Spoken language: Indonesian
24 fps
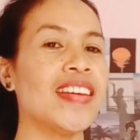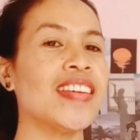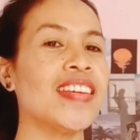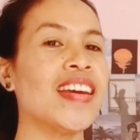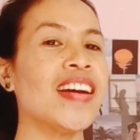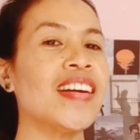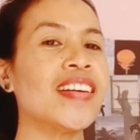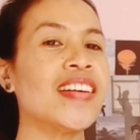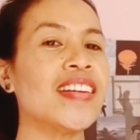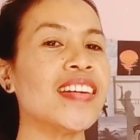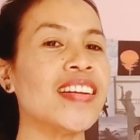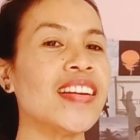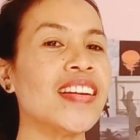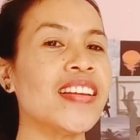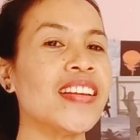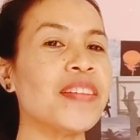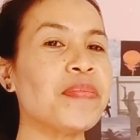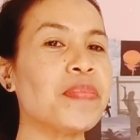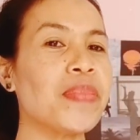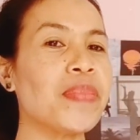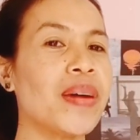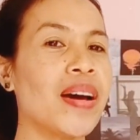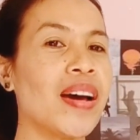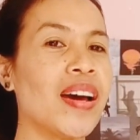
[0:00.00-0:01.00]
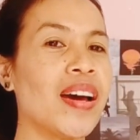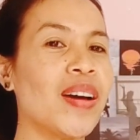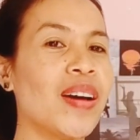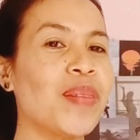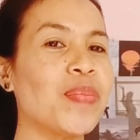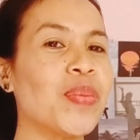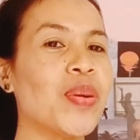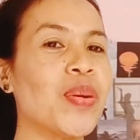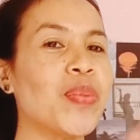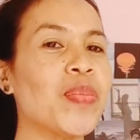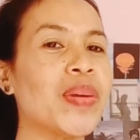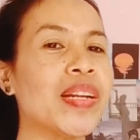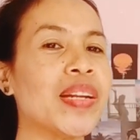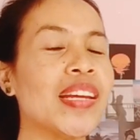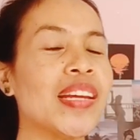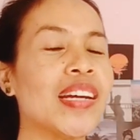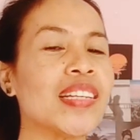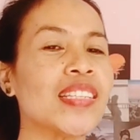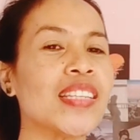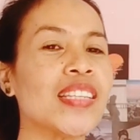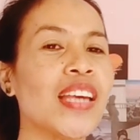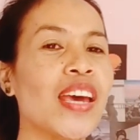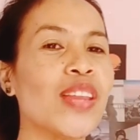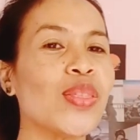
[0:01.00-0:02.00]
Yang kelima, momen
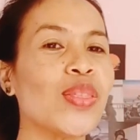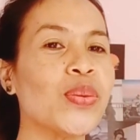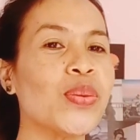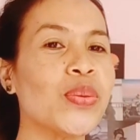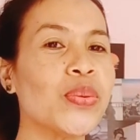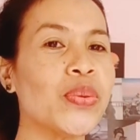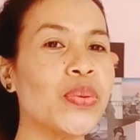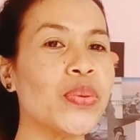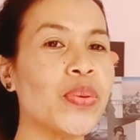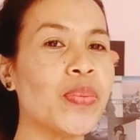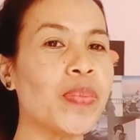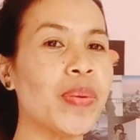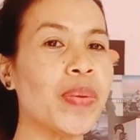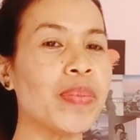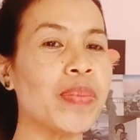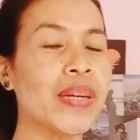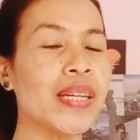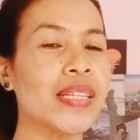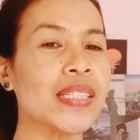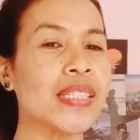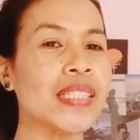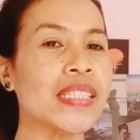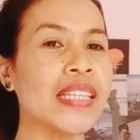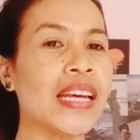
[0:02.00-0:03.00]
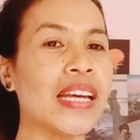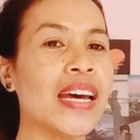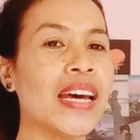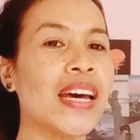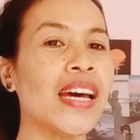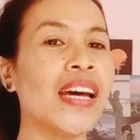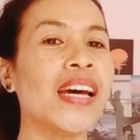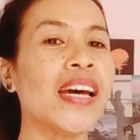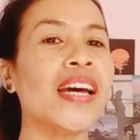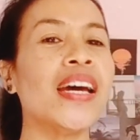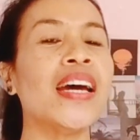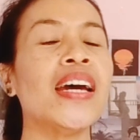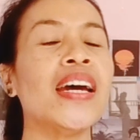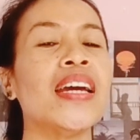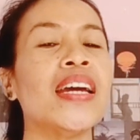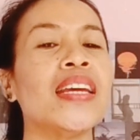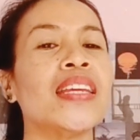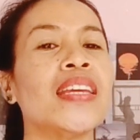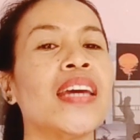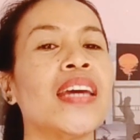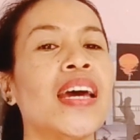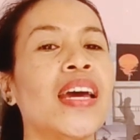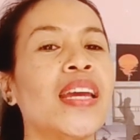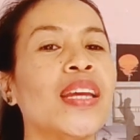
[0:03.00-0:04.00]
yang saya tunggu pemirsa
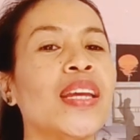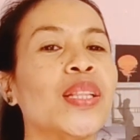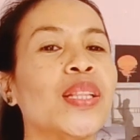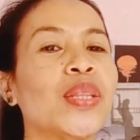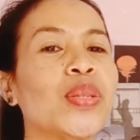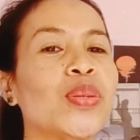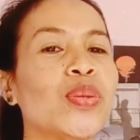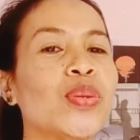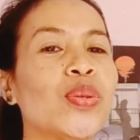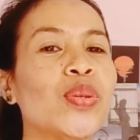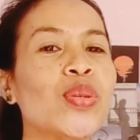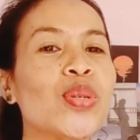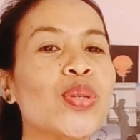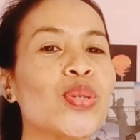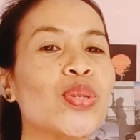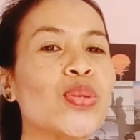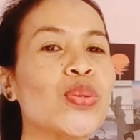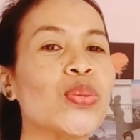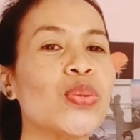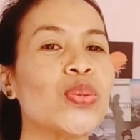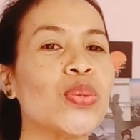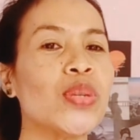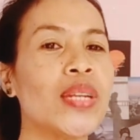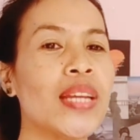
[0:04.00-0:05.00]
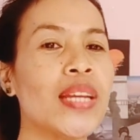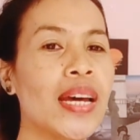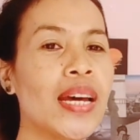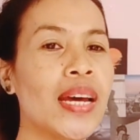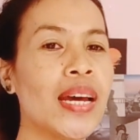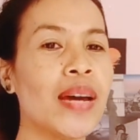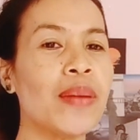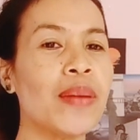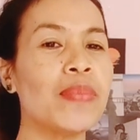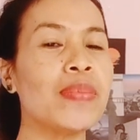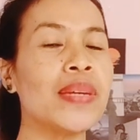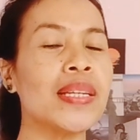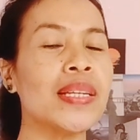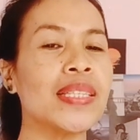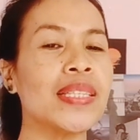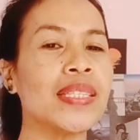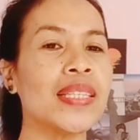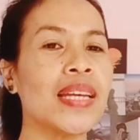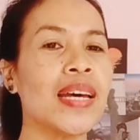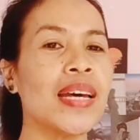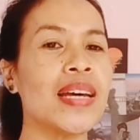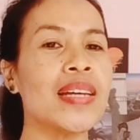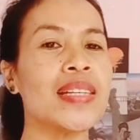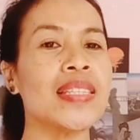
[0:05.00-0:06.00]
yaitu sudah
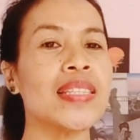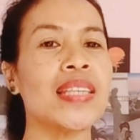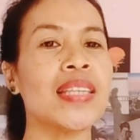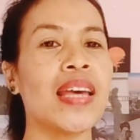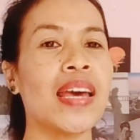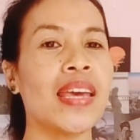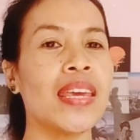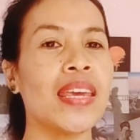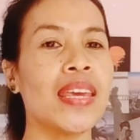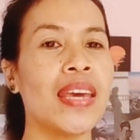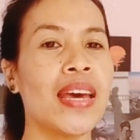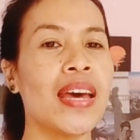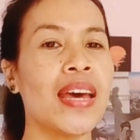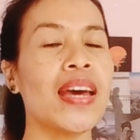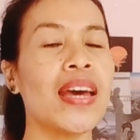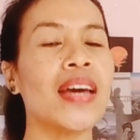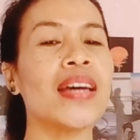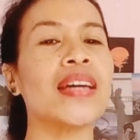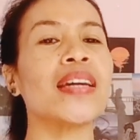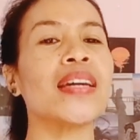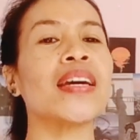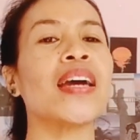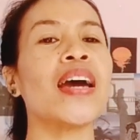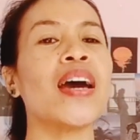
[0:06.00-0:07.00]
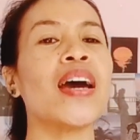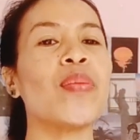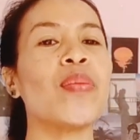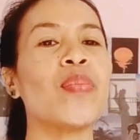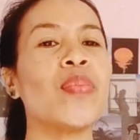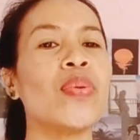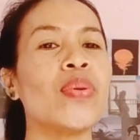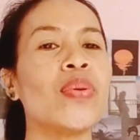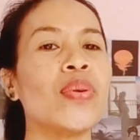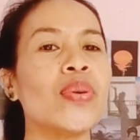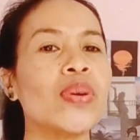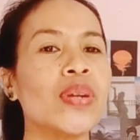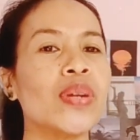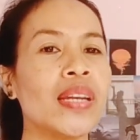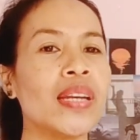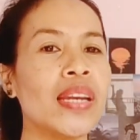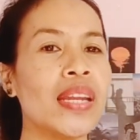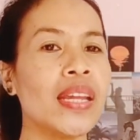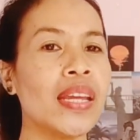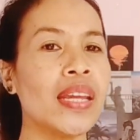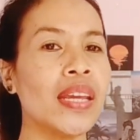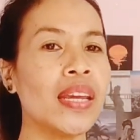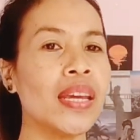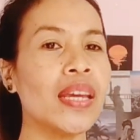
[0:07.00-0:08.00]
bisa saya gabung
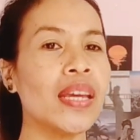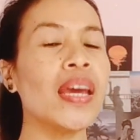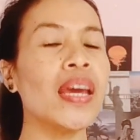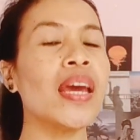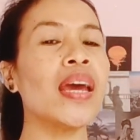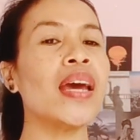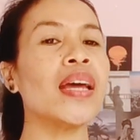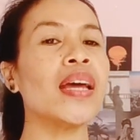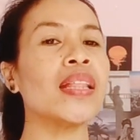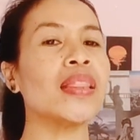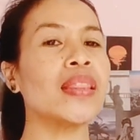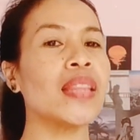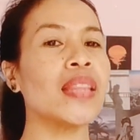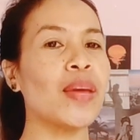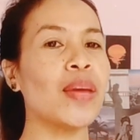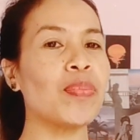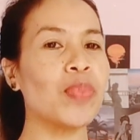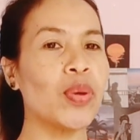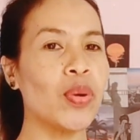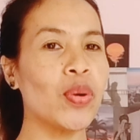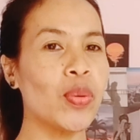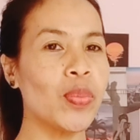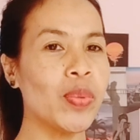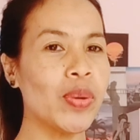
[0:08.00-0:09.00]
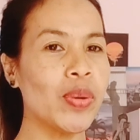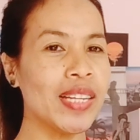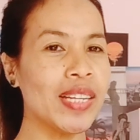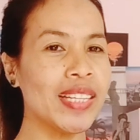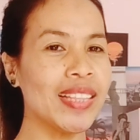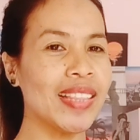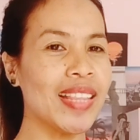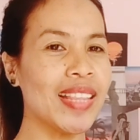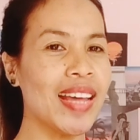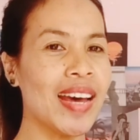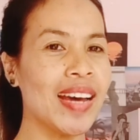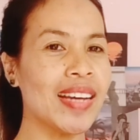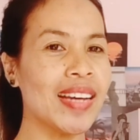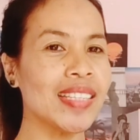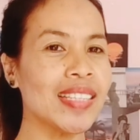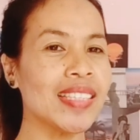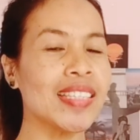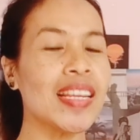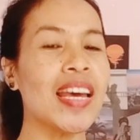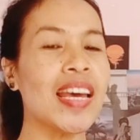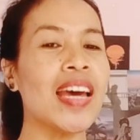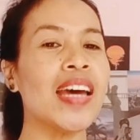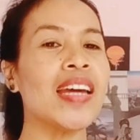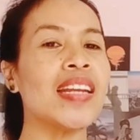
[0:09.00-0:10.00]
di tab komunitas.
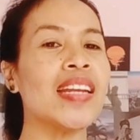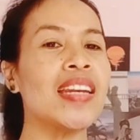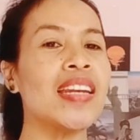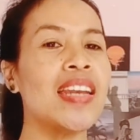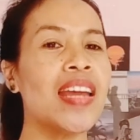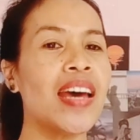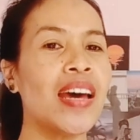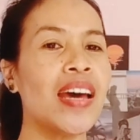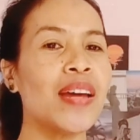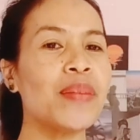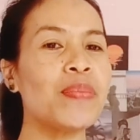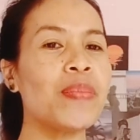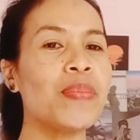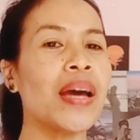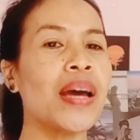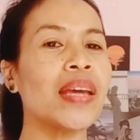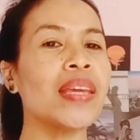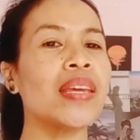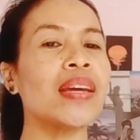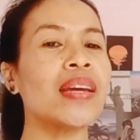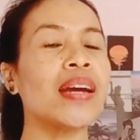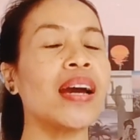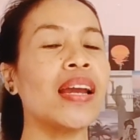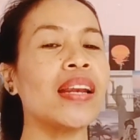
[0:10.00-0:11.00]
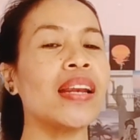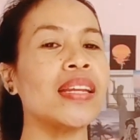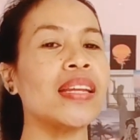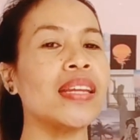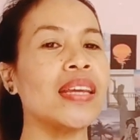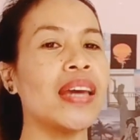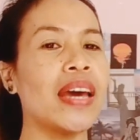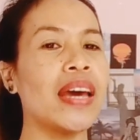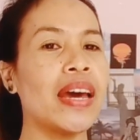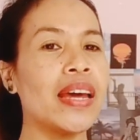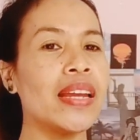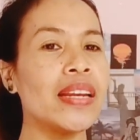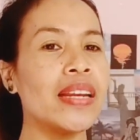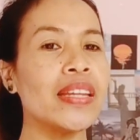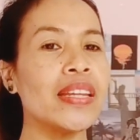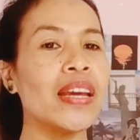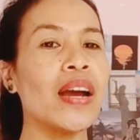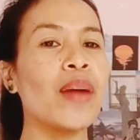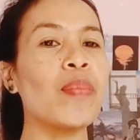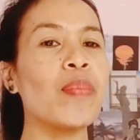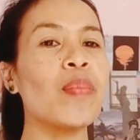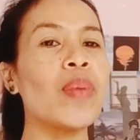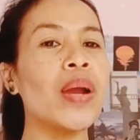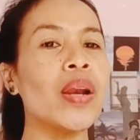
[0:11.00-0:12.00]
Dan bagi kalian
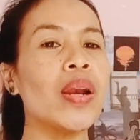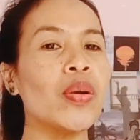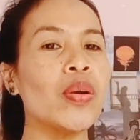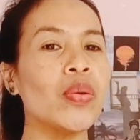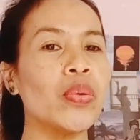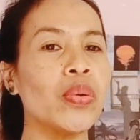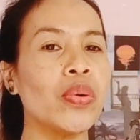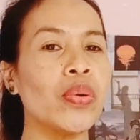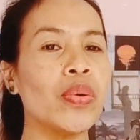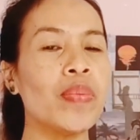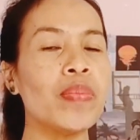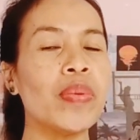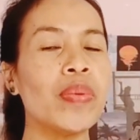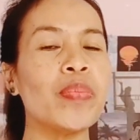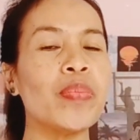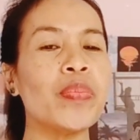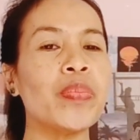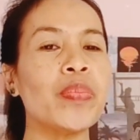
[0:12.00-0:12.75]
yang belum